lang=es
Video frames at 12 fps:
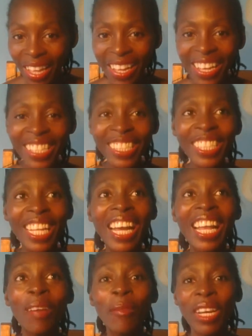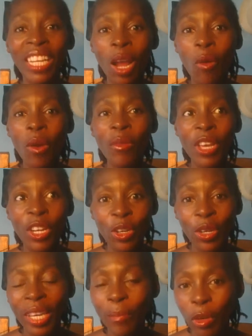Está la página web
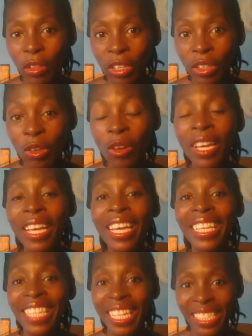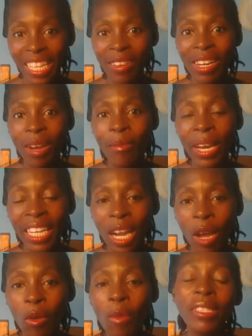yendo, que por cierto ya está bien la
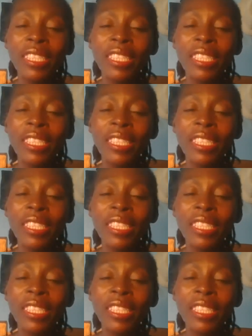página web.